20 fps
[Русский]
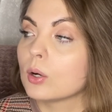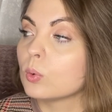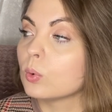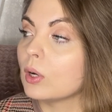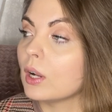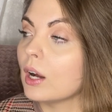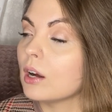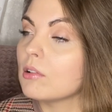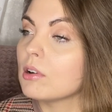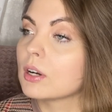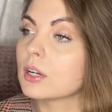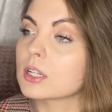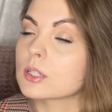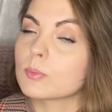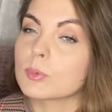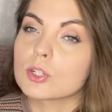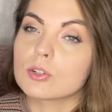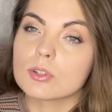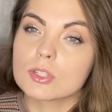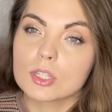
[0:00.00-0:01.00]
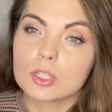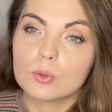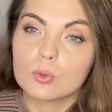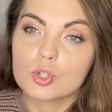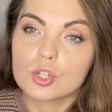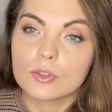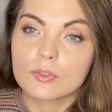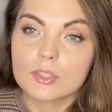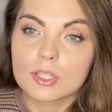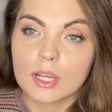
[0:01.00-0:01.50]
гуляла, как раз пошла за
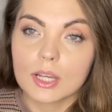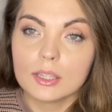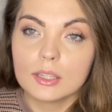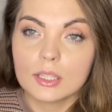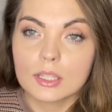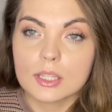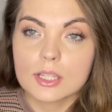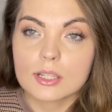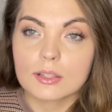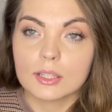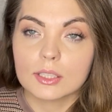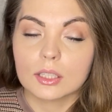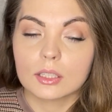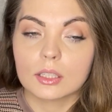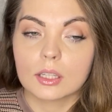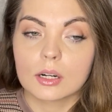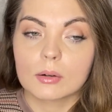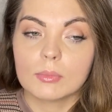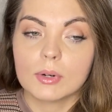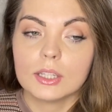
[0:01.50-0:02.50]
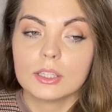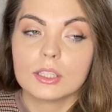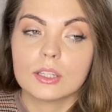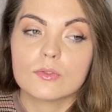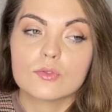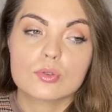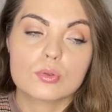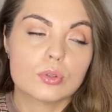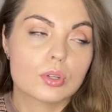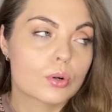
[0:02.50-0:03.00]
дочей в сад, нанесла этот аромат, я
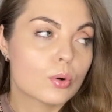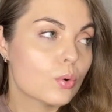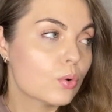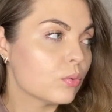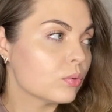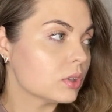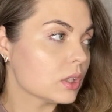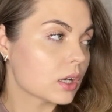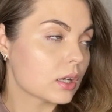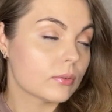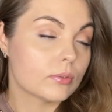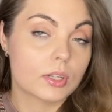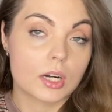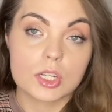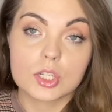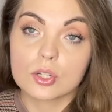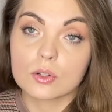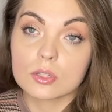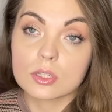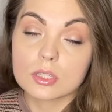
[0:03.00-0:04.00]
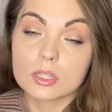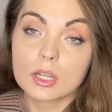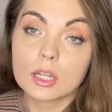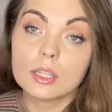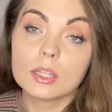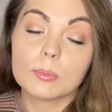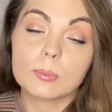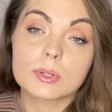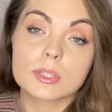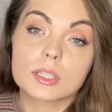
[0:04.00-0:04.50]
всю дорогу, вот так оборачивалась
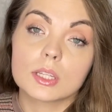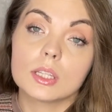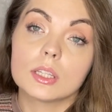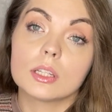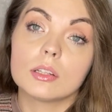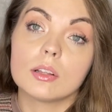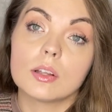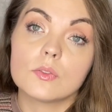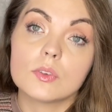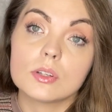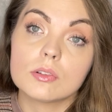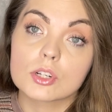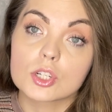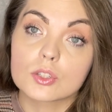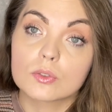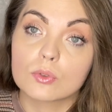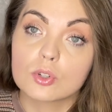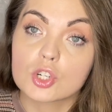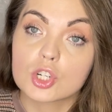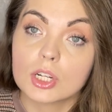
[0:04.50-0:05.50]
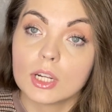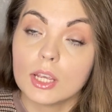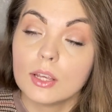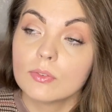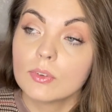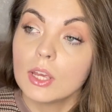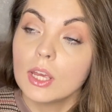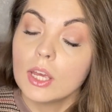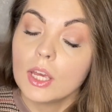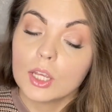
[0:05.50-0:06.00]
назад, постоянно ловила свой шлейф.
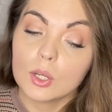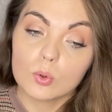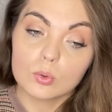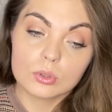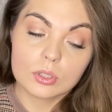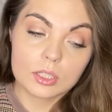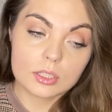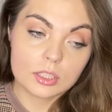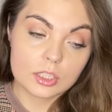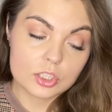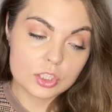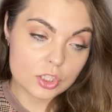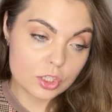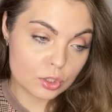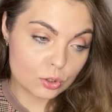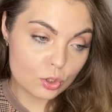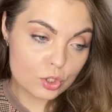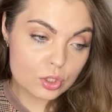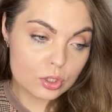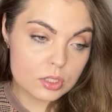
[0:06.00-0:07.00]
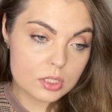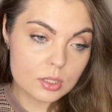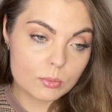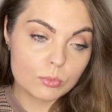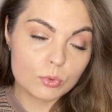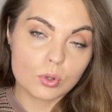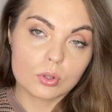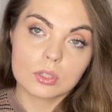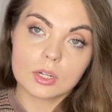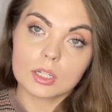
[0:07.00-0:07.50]
И он как-то даже не то, что за
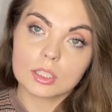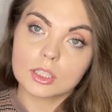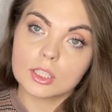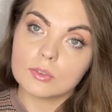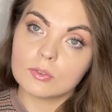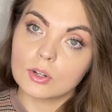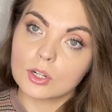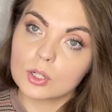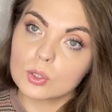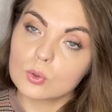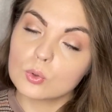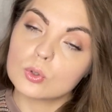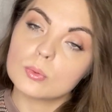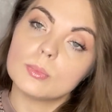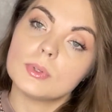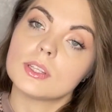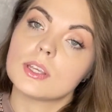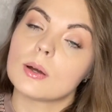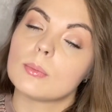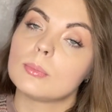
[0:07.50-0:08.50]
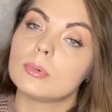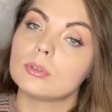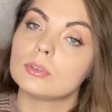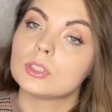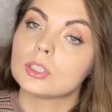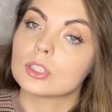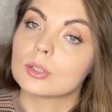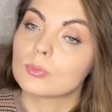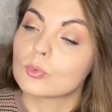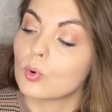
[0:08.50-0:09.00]
мной, он как-то и вокруг меня был
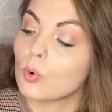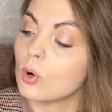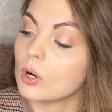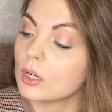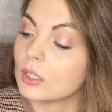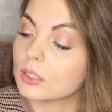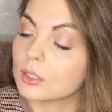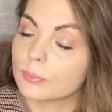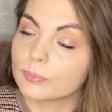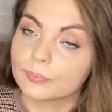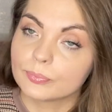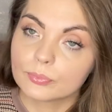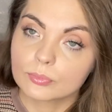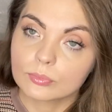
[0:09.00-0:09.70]
таким коконом